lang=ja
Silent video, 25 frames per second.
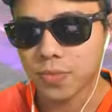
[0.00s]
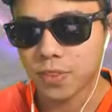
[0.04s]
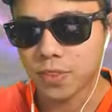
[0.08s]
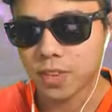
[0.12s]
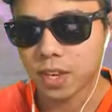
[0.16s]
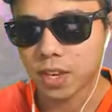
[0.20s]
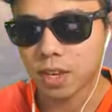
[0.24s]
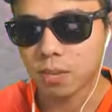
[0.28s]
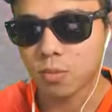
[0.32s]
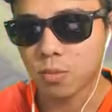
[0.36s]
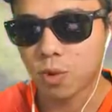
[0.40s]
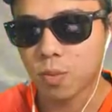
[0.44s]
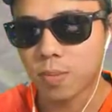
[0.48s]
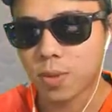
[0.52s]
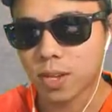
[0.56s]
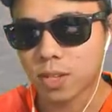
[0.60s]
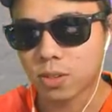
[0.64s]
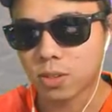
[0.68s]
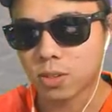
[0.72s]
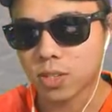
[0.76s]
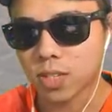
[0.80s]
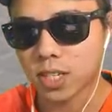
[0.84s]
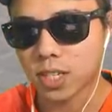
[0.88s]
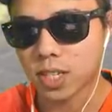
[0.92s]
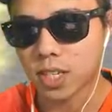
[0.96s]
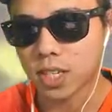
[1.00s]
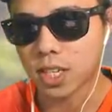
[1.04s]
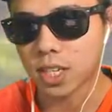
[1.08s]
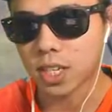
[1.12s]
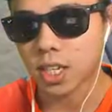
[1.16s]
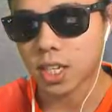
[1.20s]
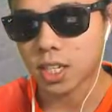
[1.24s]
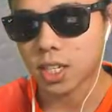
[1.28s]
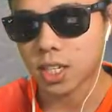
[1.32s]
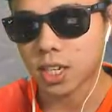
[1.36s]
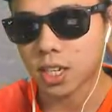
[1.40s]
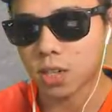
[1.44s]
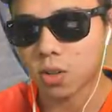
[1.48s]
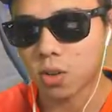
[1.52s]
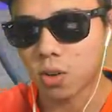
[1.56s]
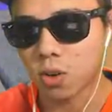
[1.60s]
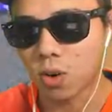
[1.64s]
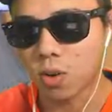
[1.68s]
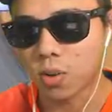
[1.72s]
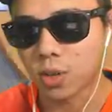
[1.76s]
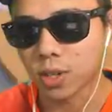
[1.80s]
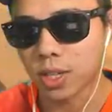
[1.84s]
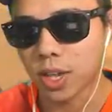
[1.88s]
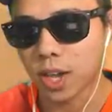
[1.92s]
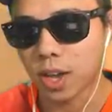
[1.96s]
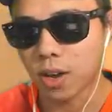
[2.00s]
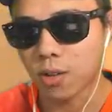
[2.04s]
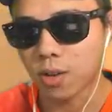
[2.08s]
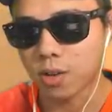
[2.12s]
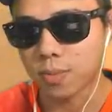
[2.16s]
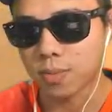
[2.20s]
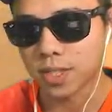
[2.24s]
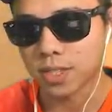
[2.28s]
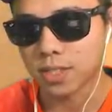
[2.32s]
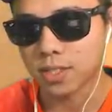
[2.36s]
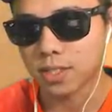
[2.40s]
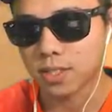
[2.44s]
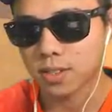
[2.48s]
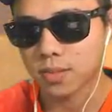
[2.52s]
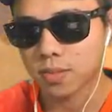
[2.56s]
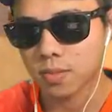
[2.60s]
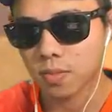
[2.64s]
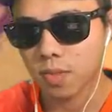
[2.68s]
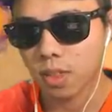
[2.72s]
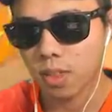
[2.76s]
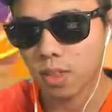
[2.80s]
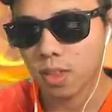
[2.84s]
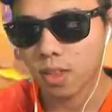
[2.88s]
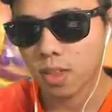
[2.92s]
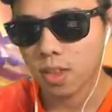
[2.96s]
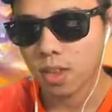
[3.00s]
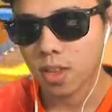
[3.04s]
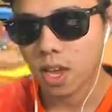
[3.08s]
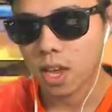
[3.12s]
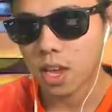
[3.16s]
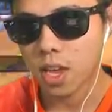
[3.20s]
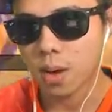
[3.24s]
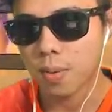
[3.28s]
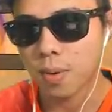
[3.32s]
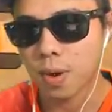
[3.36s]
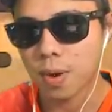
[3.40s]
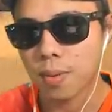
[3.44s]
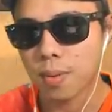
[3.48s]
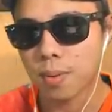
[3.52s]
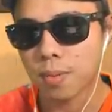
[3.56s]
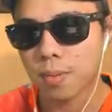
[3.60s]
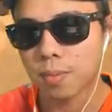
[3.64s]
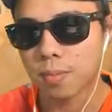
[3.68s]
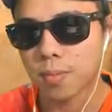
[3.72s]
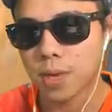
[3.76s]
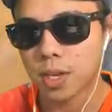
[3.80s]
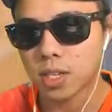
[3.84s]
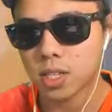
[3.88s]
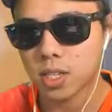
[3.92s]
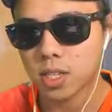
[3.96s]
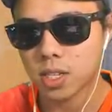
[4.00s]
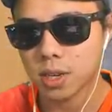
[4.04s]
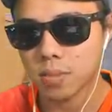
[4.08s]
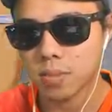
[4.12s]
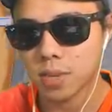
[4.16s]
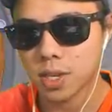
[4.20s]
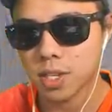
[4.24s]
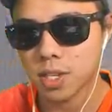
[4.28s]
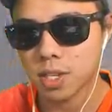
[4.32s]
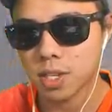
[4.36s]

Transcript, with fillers: 責務を全うさせていただきたいと思っておりますえやばいやばいやばいめっちゃめっ